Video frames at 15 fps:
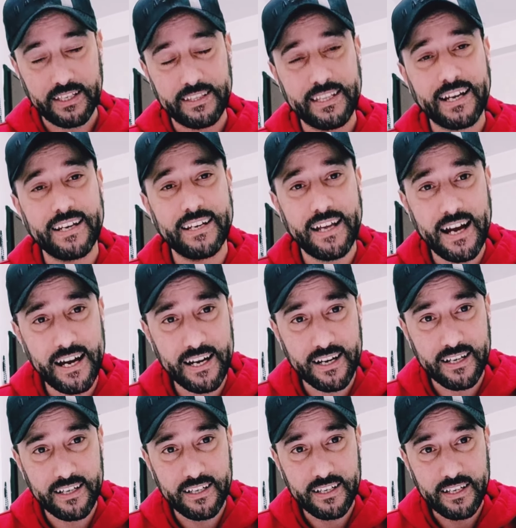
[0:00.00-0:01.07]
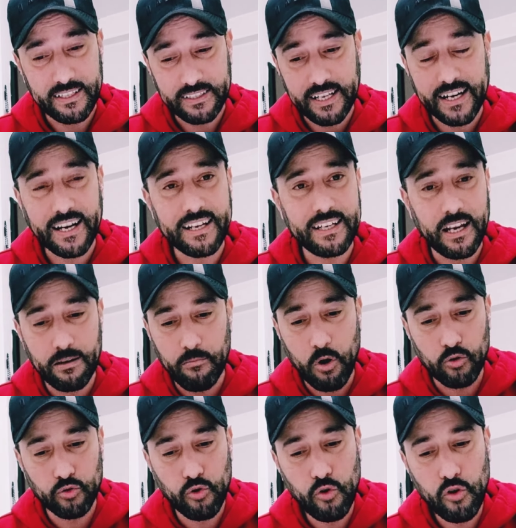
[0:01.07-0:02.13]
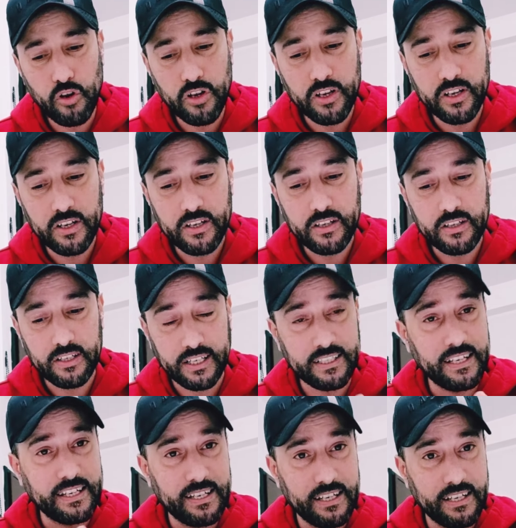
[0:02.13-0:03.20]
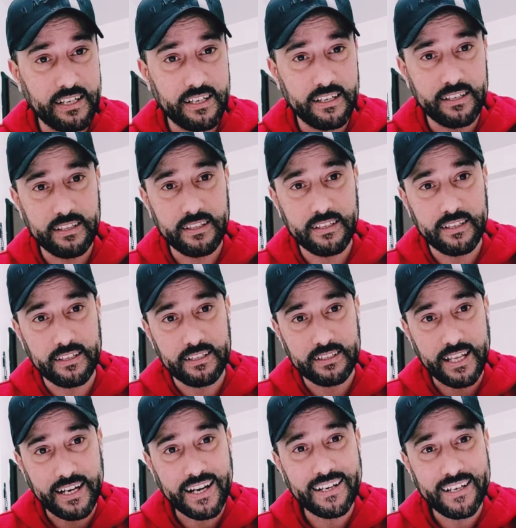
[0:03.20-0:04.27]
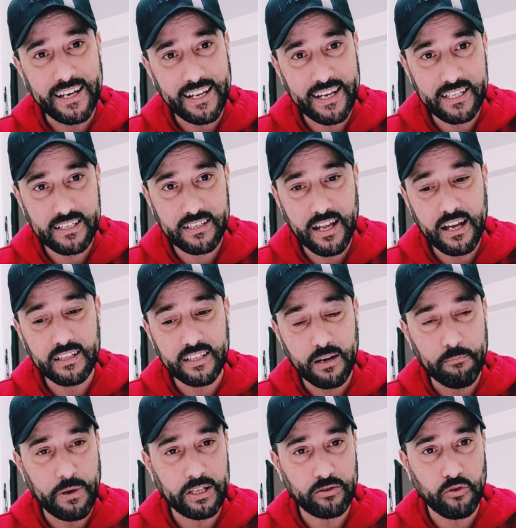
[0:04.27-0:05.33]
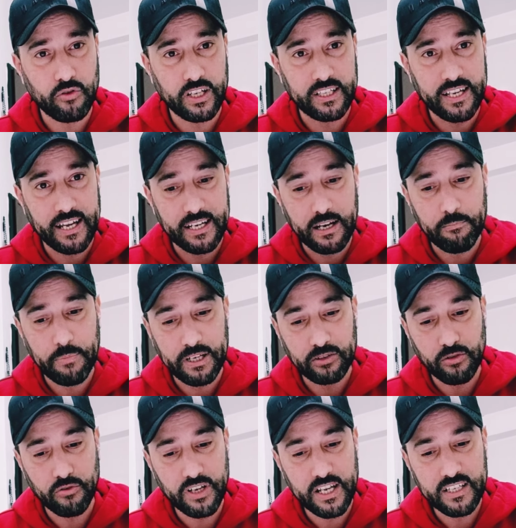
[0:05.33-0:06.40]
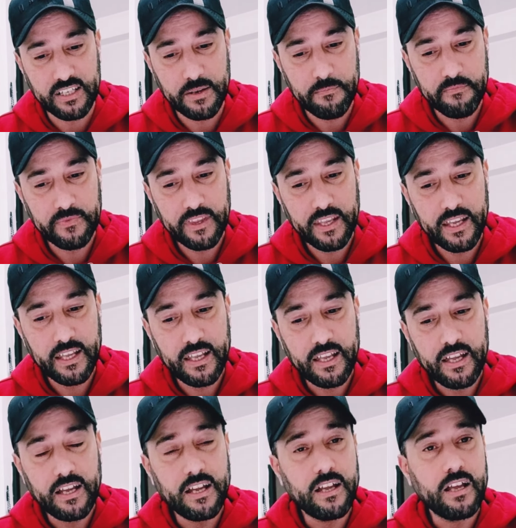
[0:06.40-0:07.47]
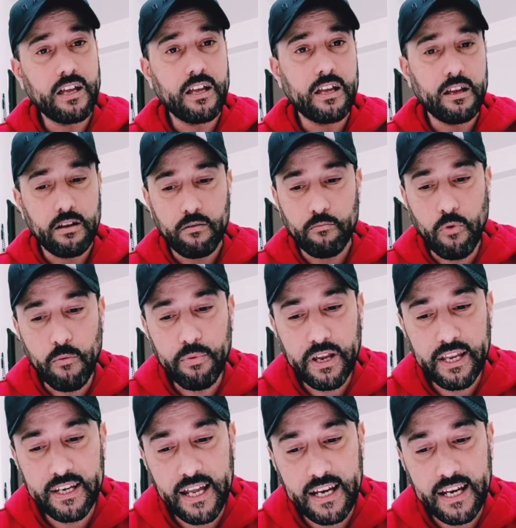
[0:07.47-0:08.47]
داك النهار طرقنا للموضوع يعني طرقنا الحصه ديال الباترونات لان الباترونات ممكن